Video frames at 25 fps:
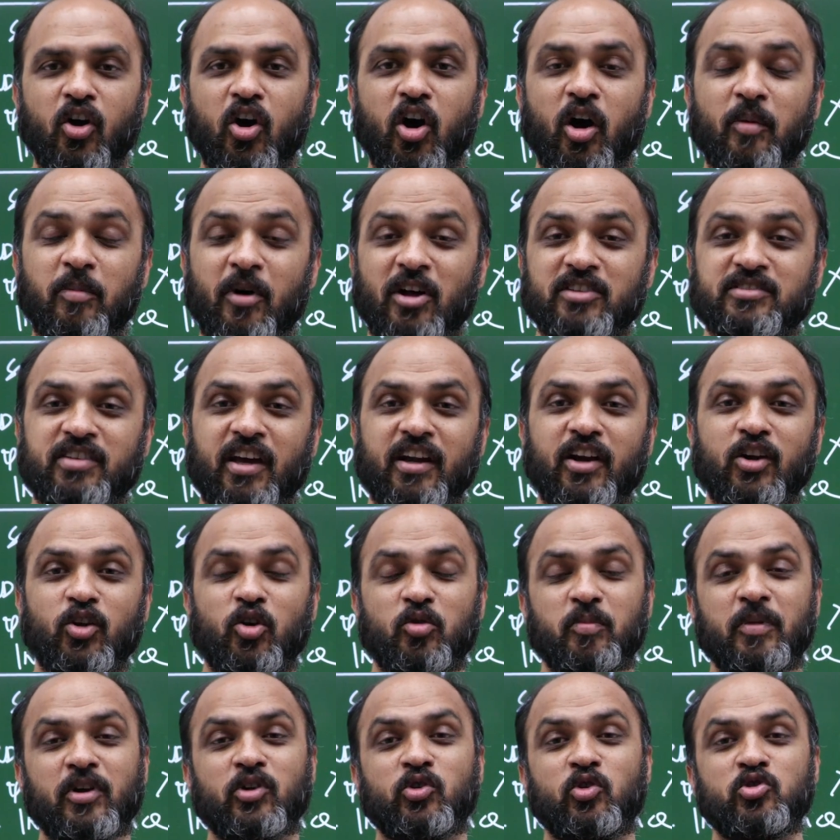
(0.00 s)
और बहुत सारे
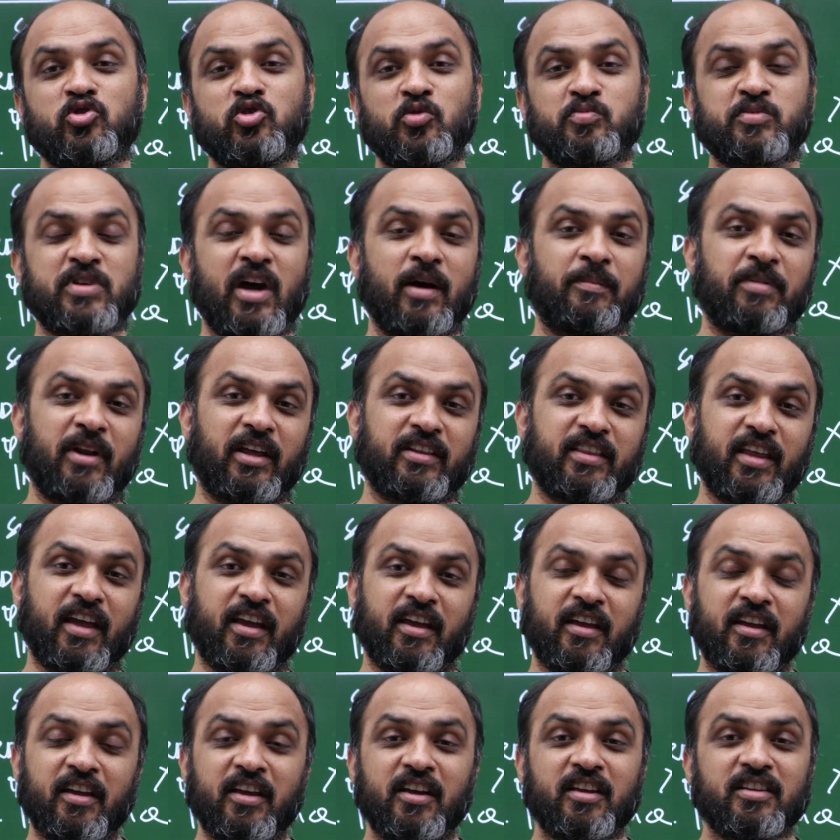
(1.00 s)
लोग बिल्कुल चुपचाप रहते
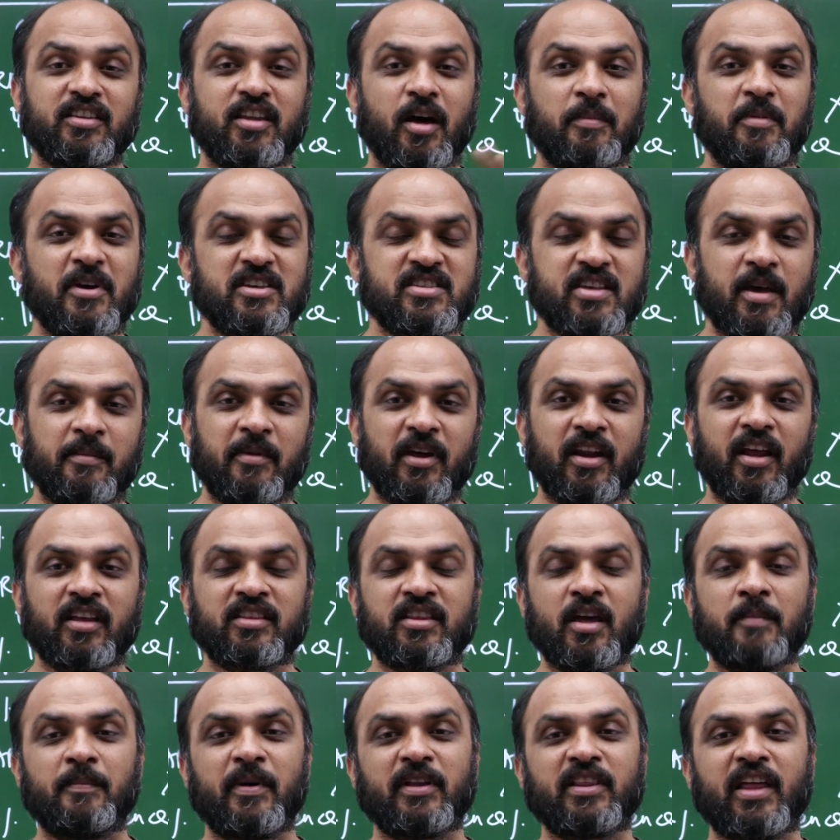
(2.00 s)
हैं दबे से में
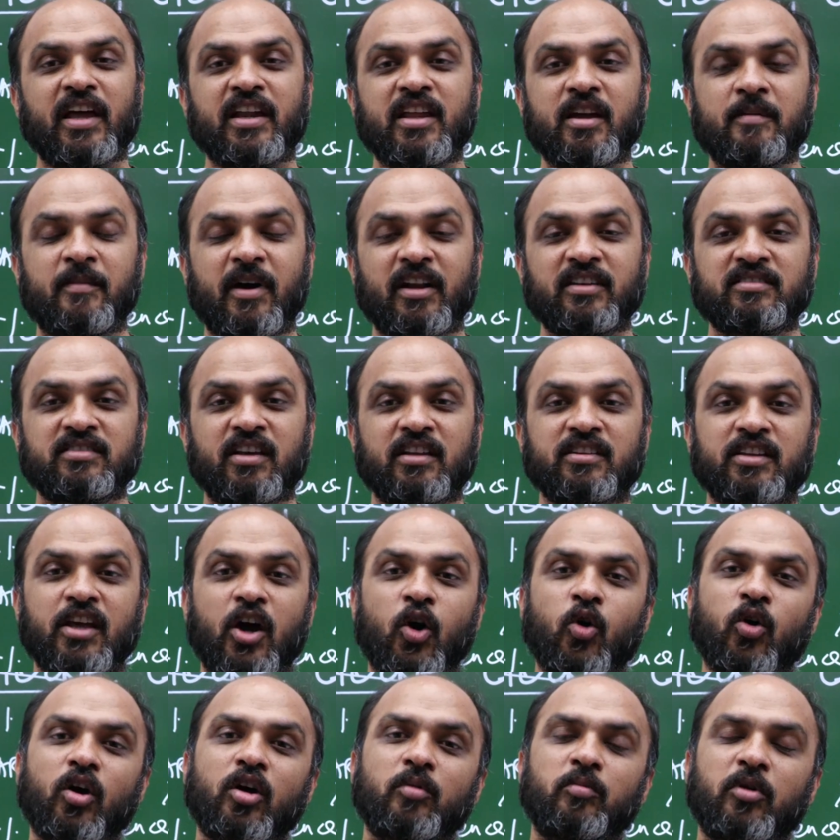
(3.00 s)
रहते हैं पता नहीं हमारे साथ क्या
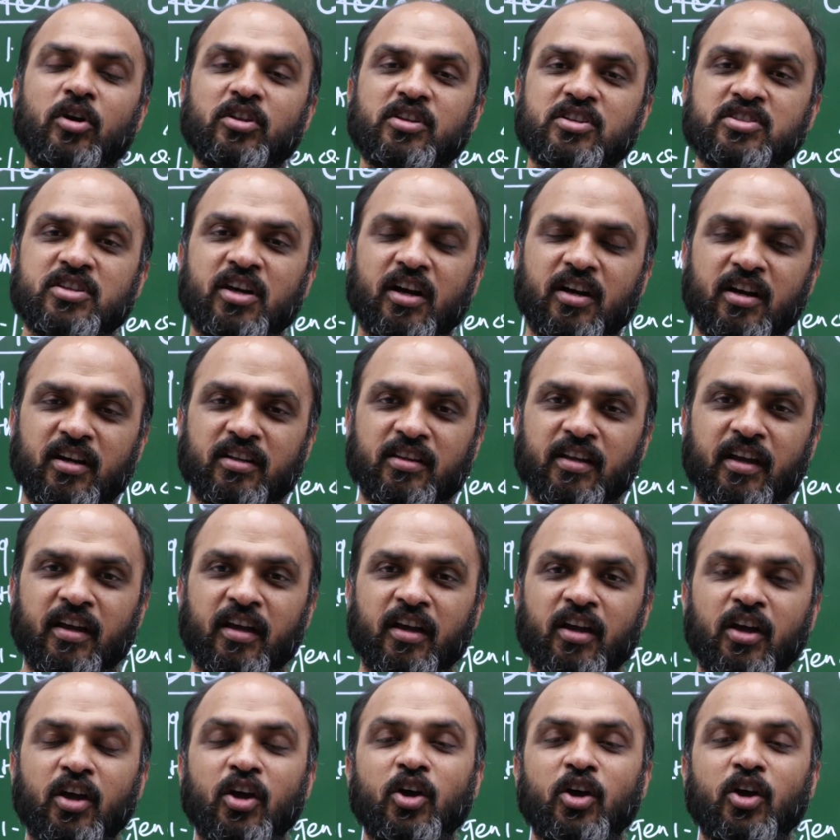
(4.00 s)
होगा और बहुत अच्छा करते हैं